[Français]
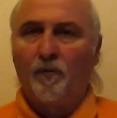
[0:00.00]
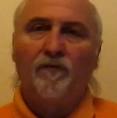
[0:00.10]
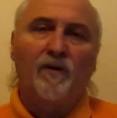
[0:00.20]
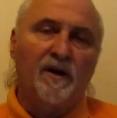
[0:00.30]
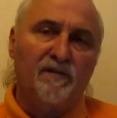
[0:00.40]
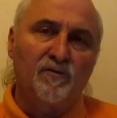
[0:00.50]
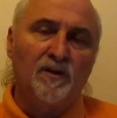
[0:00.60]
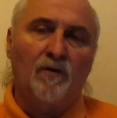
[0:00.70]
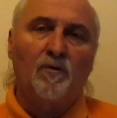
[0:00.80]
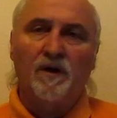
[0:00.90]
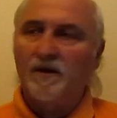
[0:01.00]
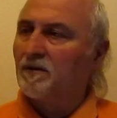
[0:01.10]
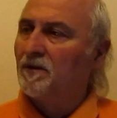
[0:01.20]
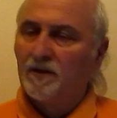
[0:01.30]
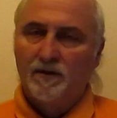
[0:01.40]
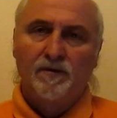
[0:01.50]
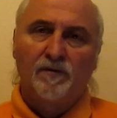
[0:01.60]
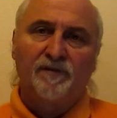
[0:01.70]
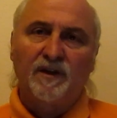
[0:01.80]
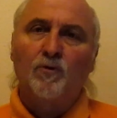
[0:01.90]
avoir un avenir, quoi. On hein.
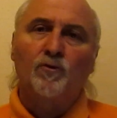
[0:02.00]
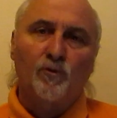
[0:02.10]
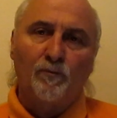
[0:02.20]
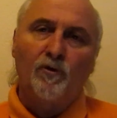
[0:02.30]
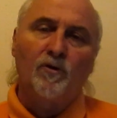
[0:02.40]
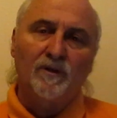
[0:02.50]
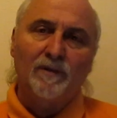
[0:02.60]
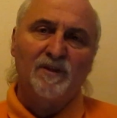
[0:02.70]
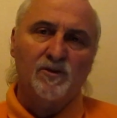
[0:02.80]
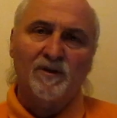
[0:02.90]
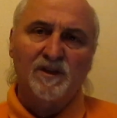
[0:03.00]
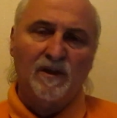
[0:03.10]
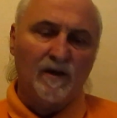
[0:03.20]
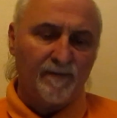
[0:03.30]
fait des comptes en banque, des maisons, etc